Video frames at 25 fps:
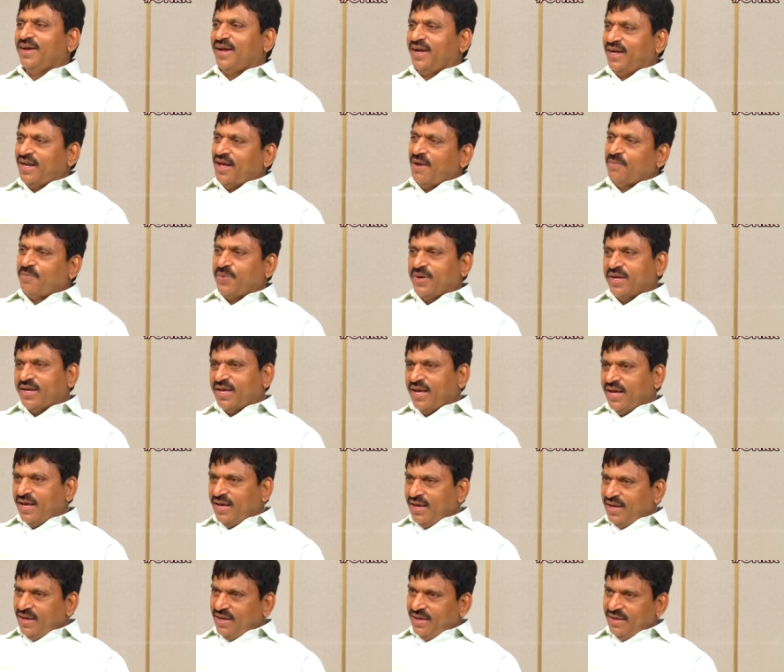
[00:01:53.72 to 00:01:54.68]
అంటే అప్పటికే
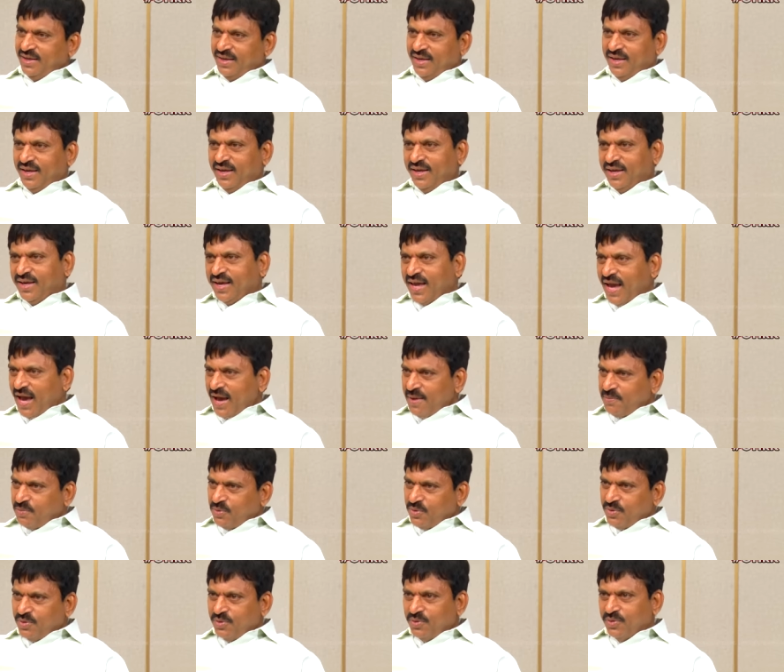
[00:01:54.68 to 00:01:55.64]
ఈ
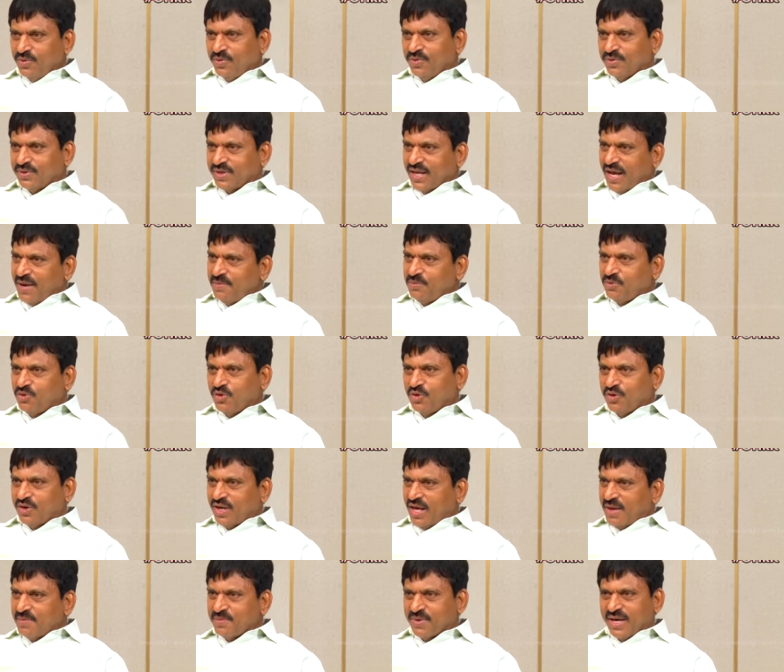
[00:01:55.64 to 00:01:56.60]
గ్యాప్ టైం టు
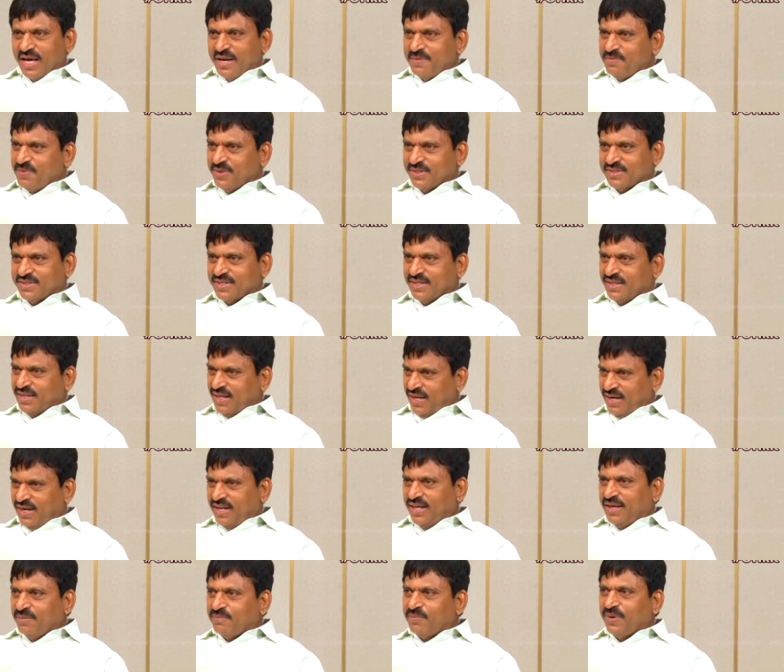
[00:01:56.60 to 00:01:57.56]
టైం కనిపిస్తుంది
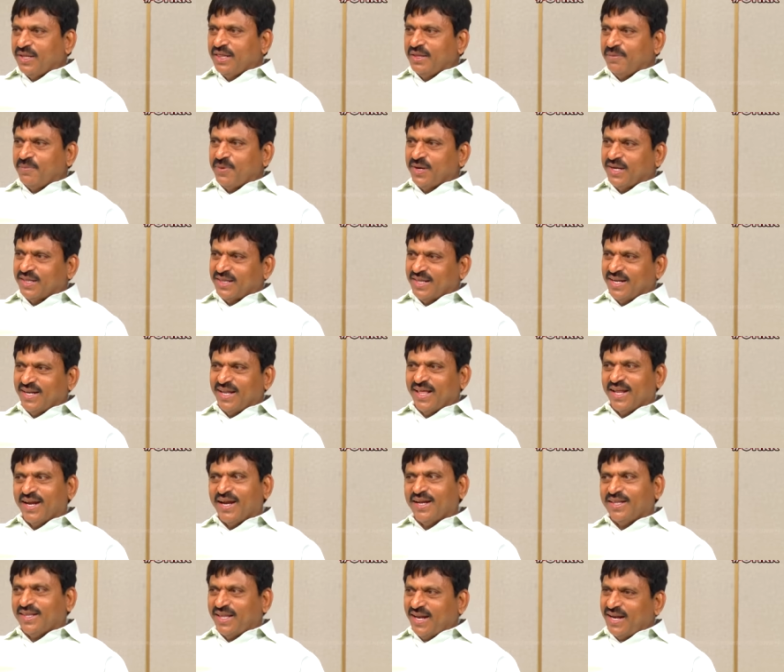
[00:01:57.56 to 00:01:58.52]
అంటే ఇబ్బంది
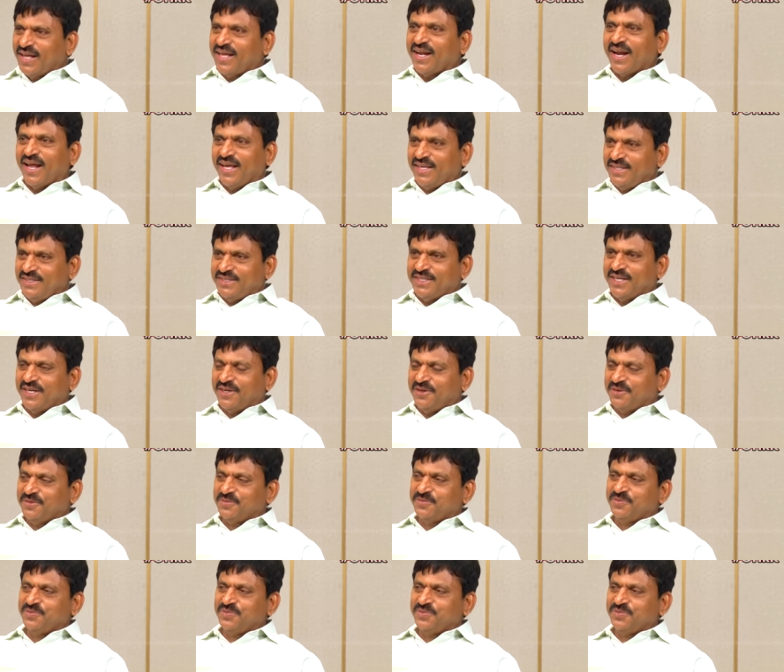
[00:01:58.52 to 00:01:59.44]
పడుతున్నానని తను గ్రహించాడు